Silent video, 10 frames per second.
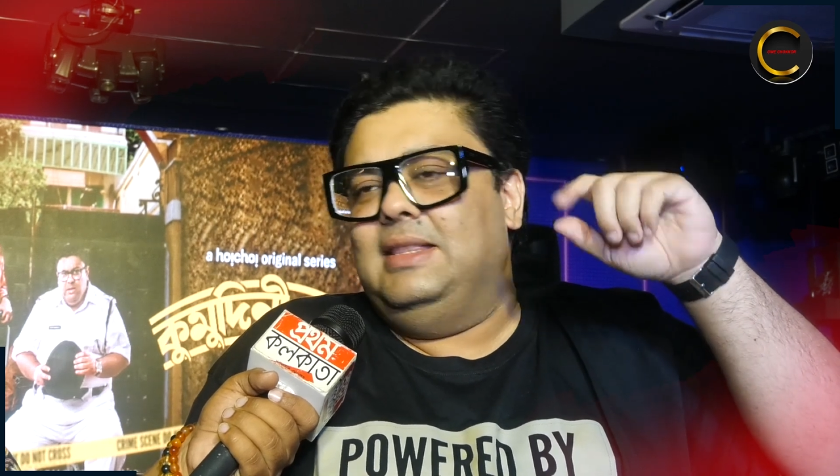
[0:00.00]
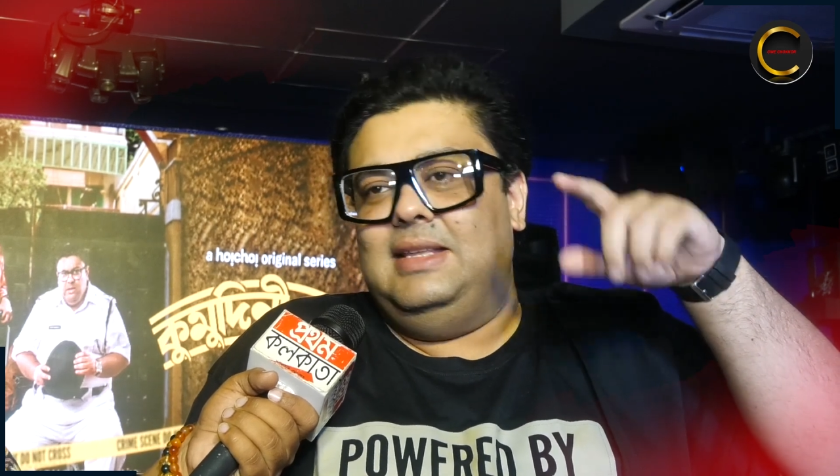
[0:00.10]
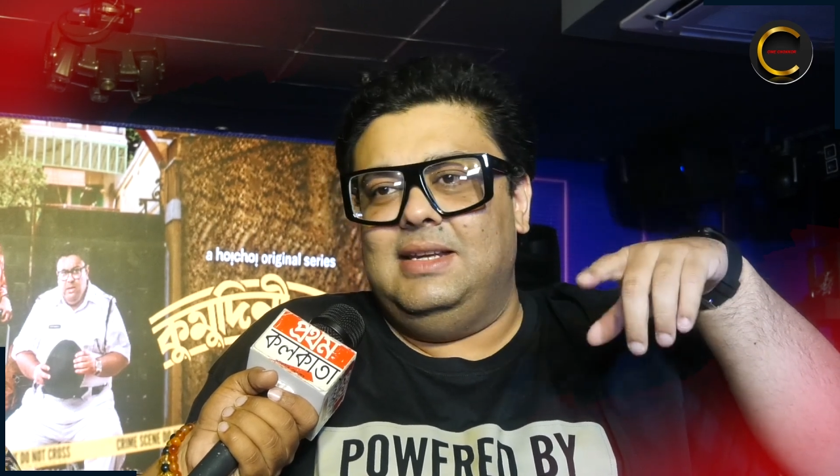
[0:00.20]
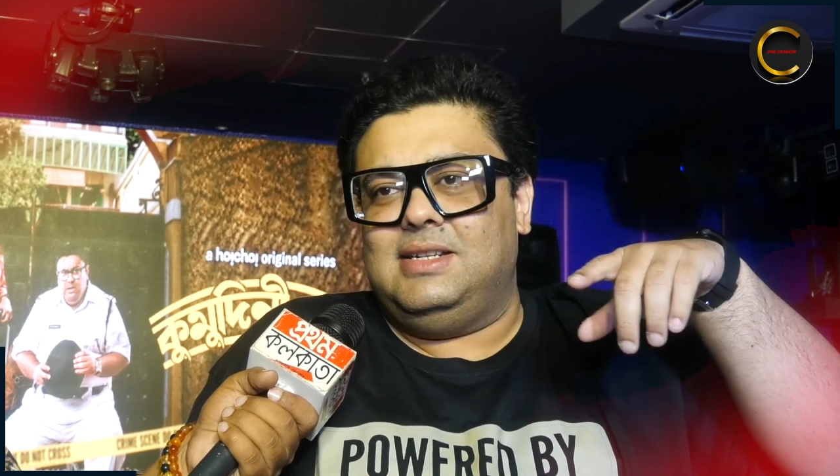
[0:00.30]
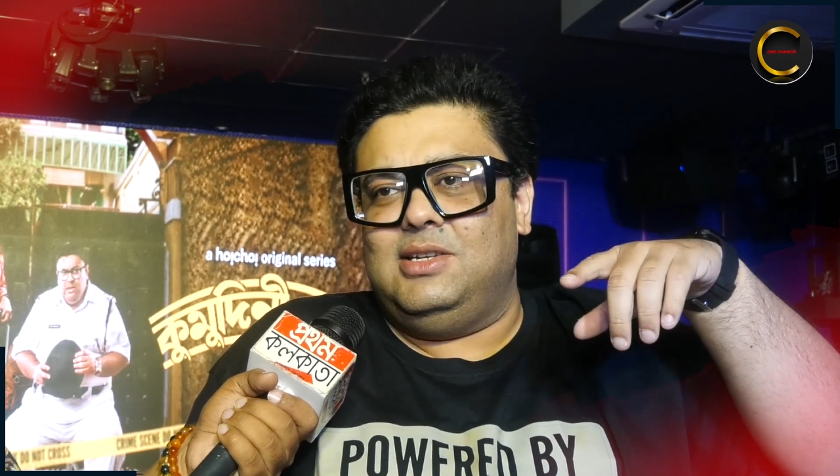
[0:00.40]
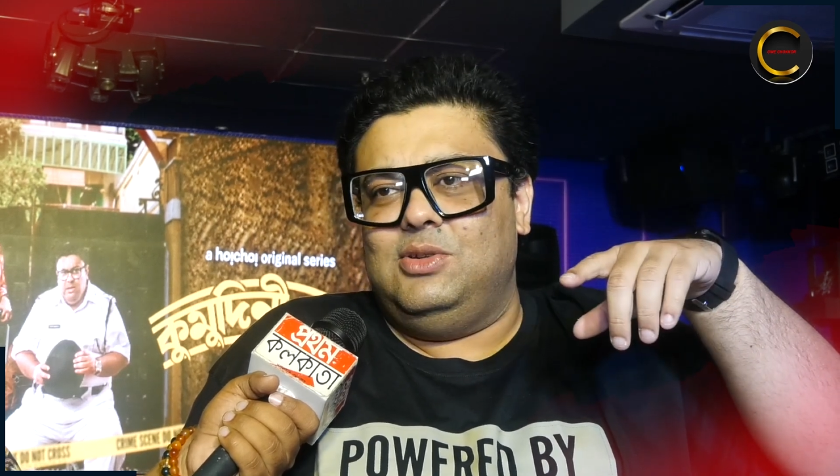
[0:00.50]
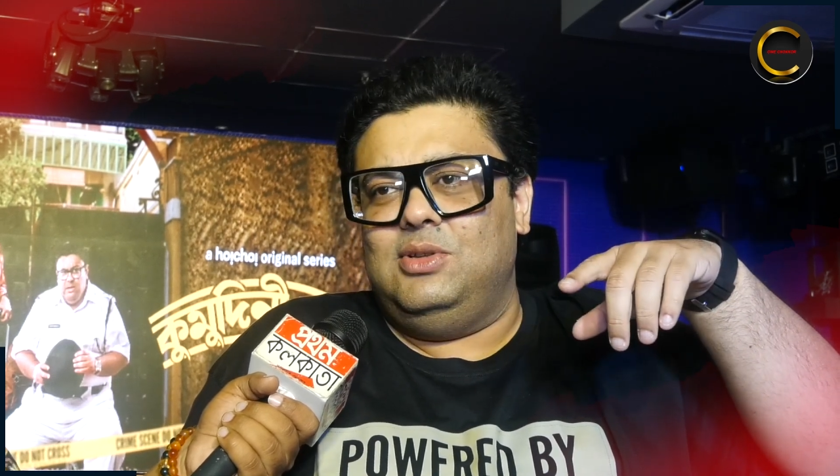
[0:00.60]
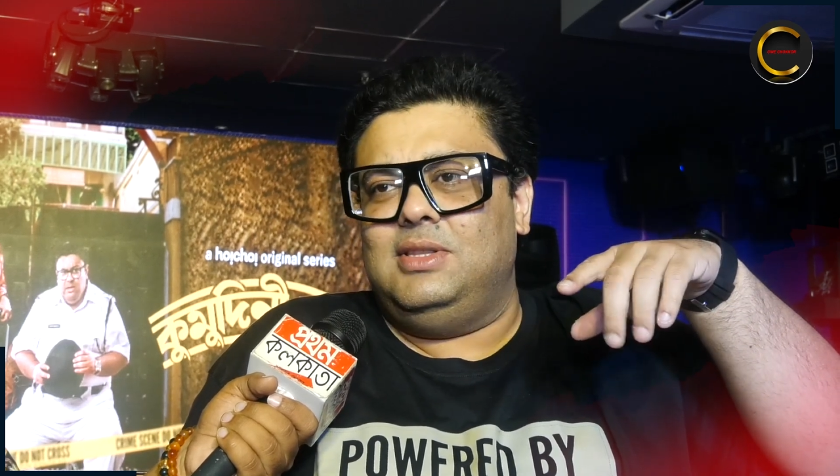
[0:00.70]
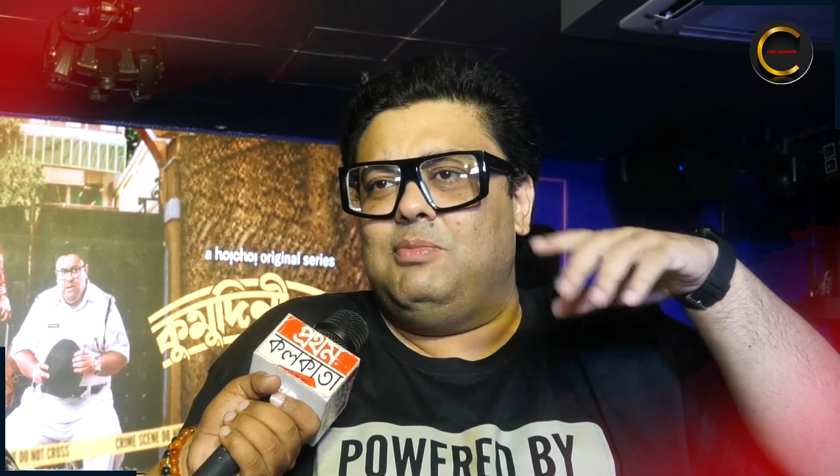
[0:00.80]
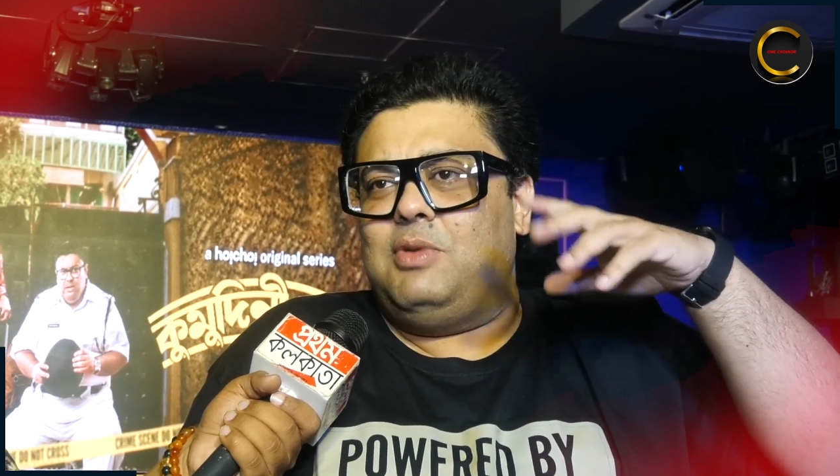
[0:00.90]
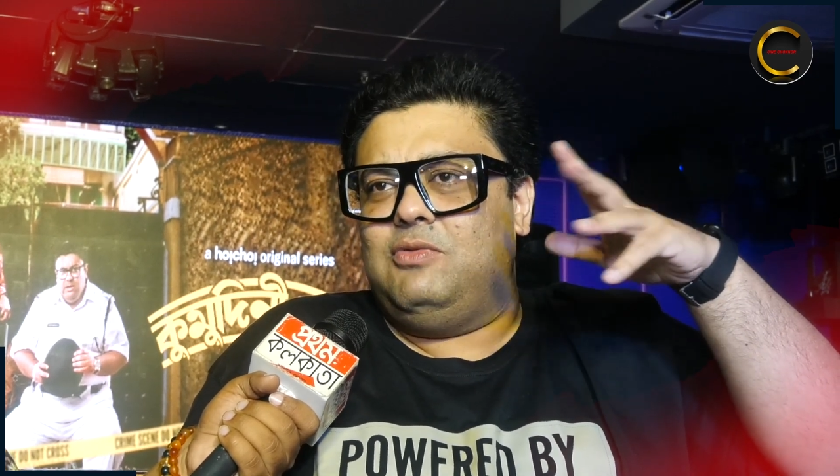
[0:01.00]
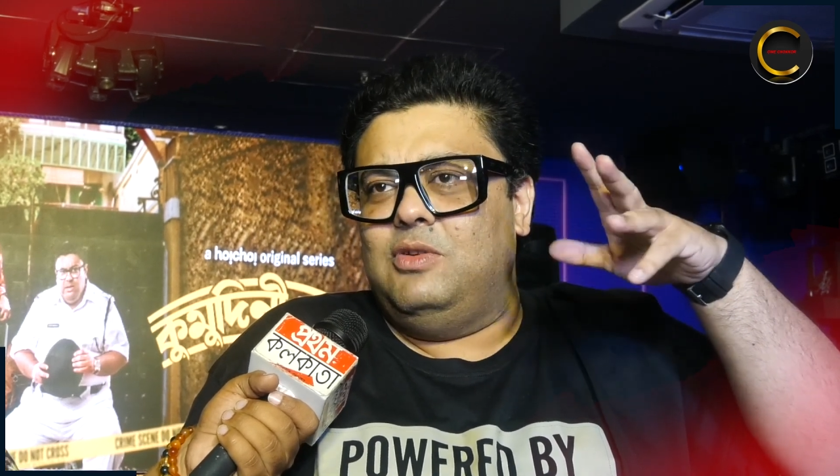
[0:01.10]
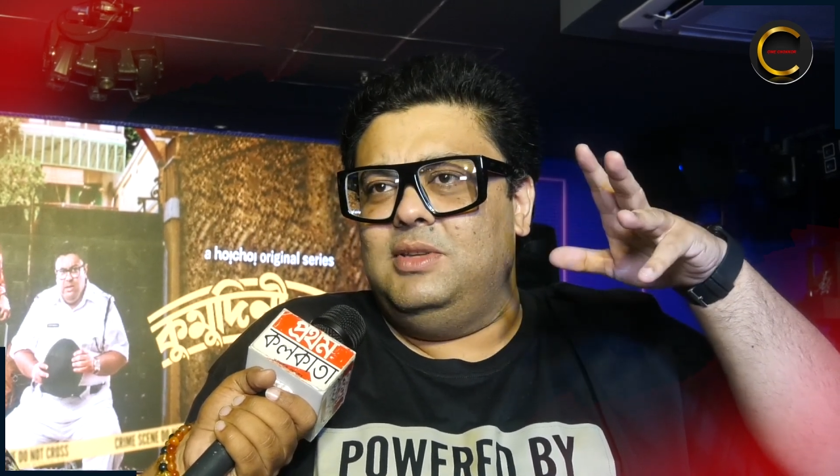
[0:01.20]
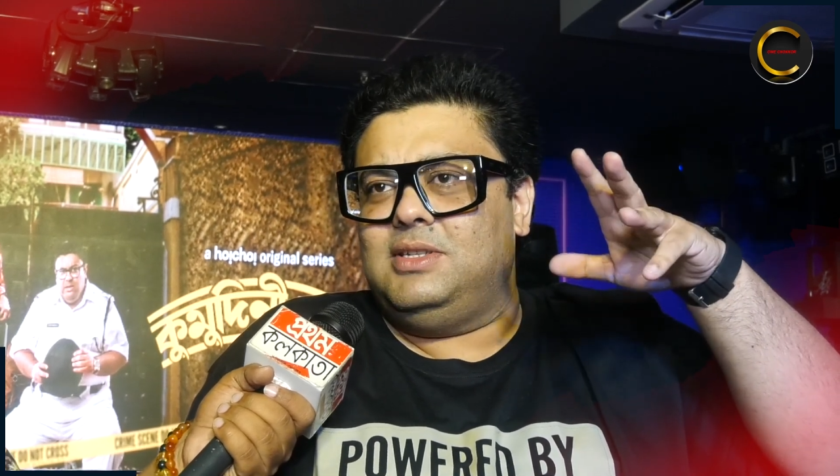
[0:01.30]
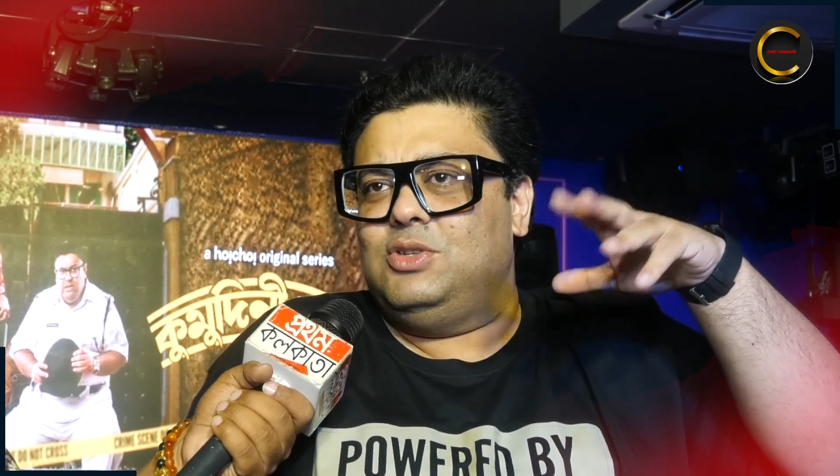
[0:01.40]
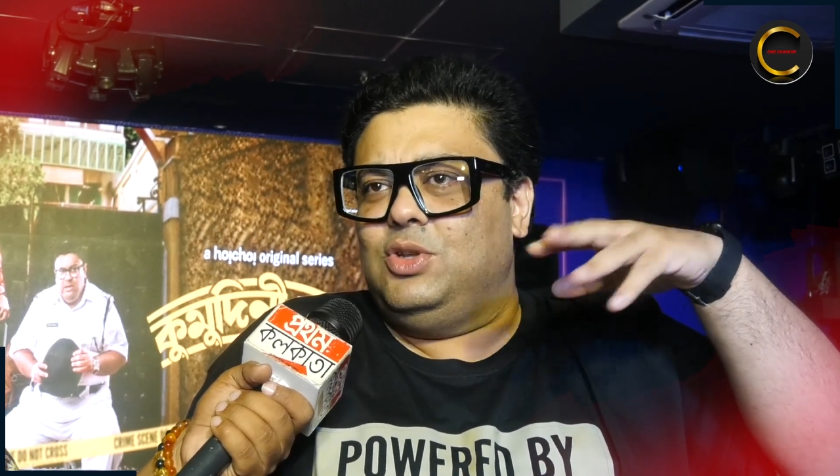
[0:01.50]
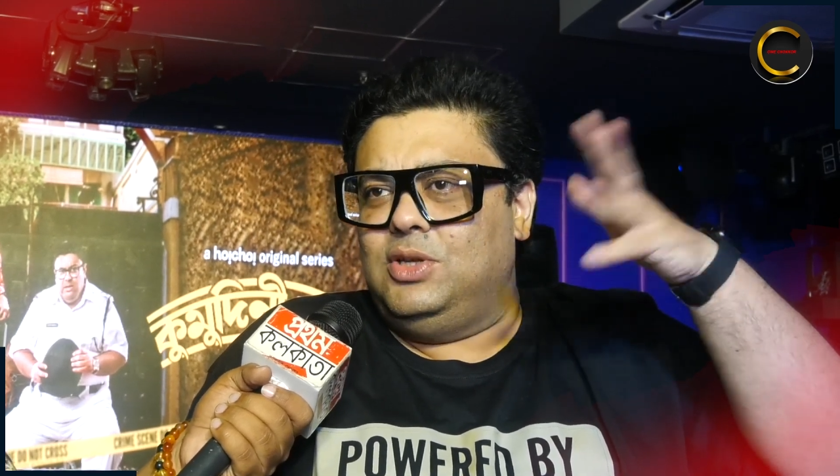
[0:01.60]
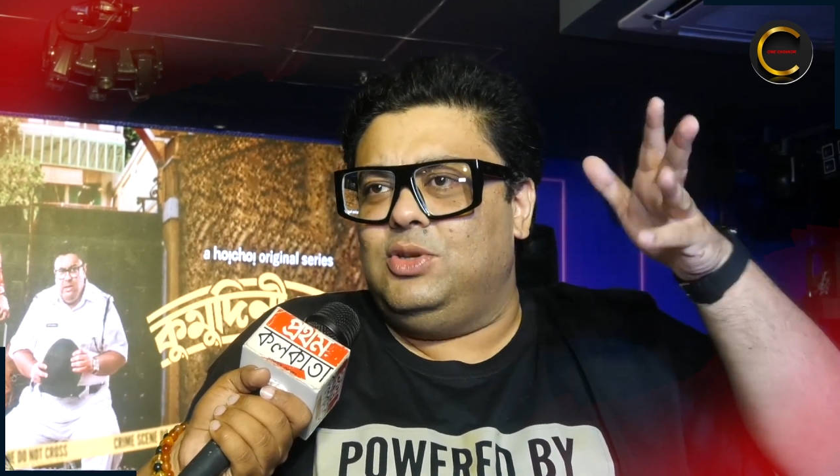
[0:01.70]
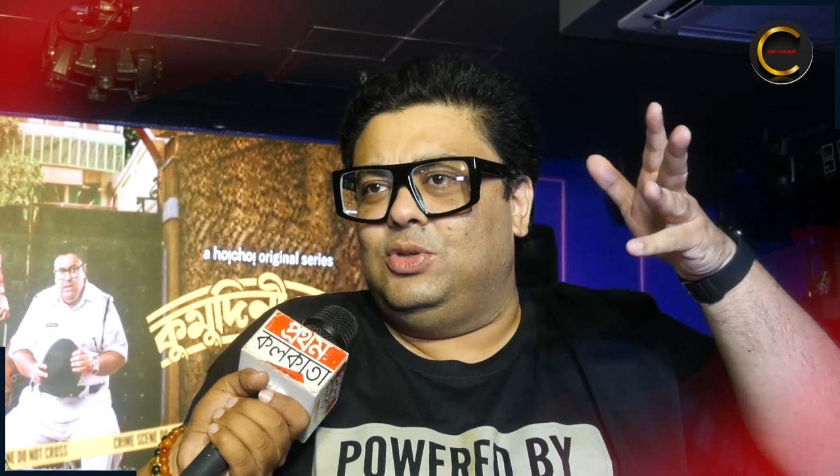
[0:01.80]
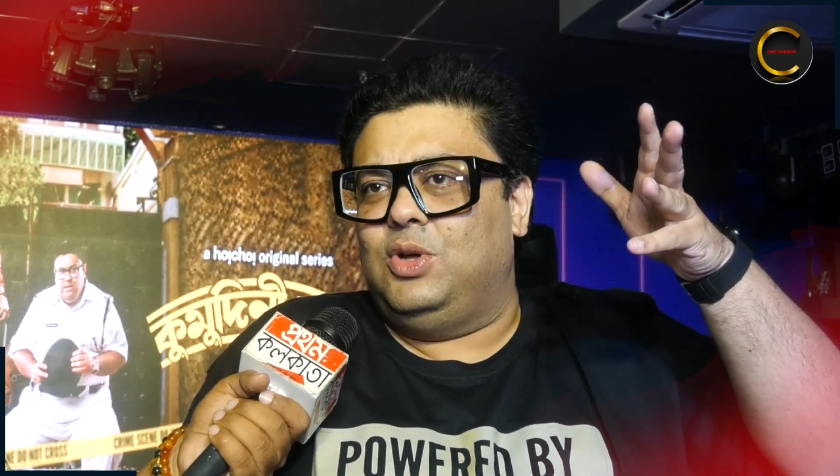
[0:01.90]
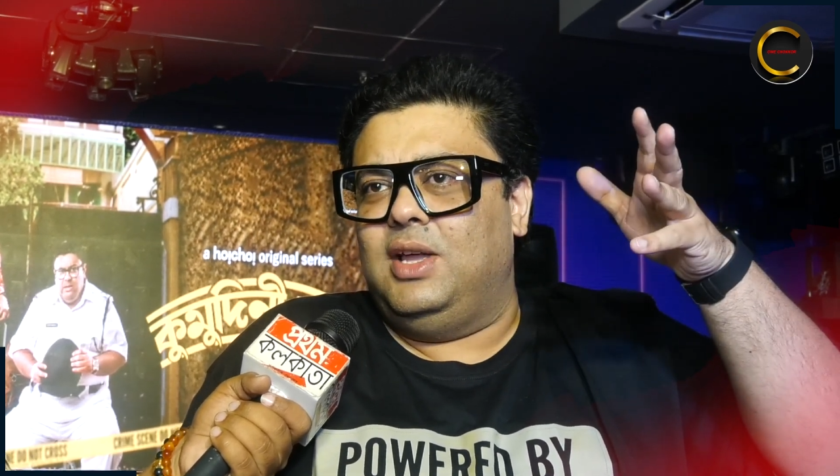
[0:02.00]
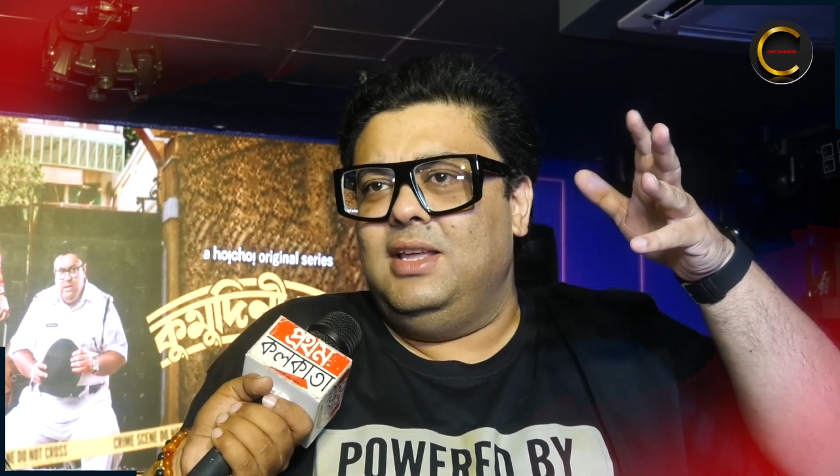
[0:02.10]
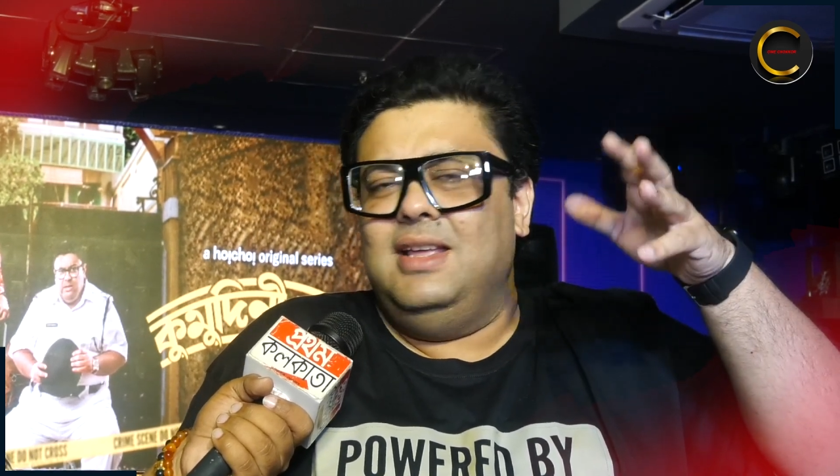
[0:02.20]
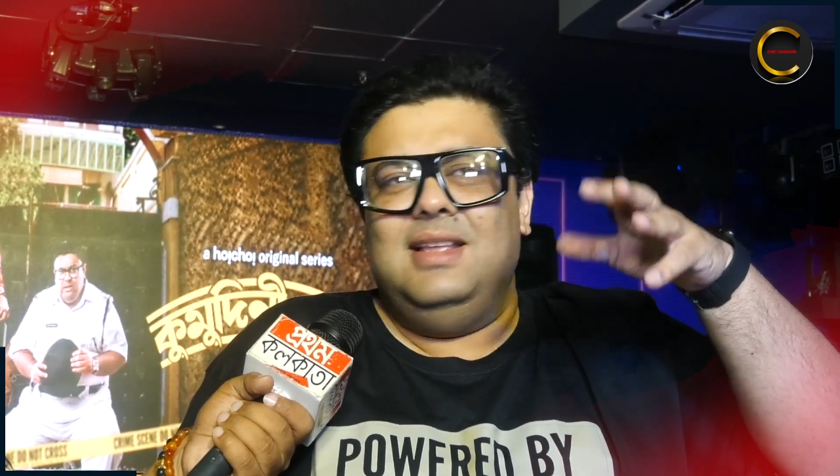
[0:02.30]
দিনের শেষে যদি তার পারফরমেন্সটা যথাযথ হয়